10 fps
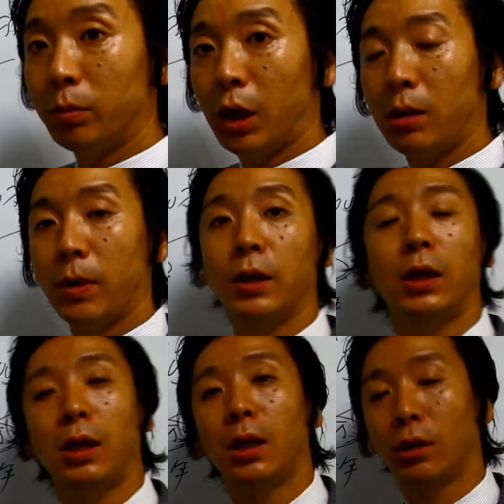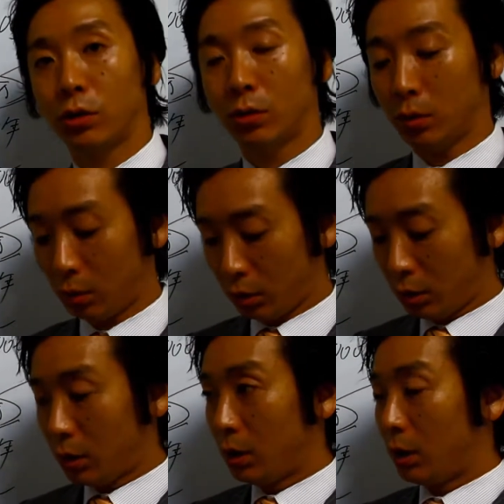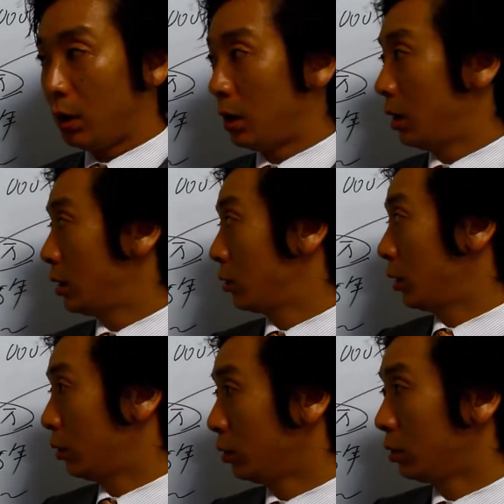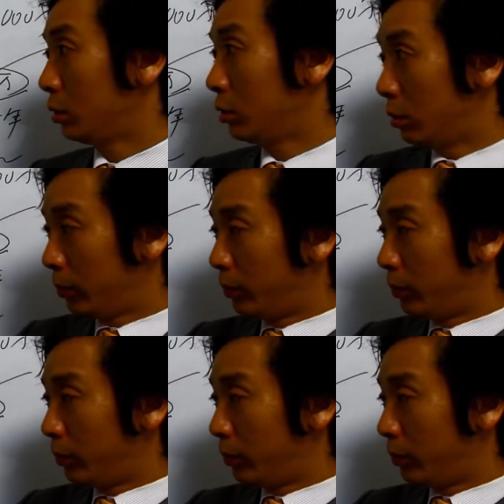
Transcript: の売買契約書、えー、それと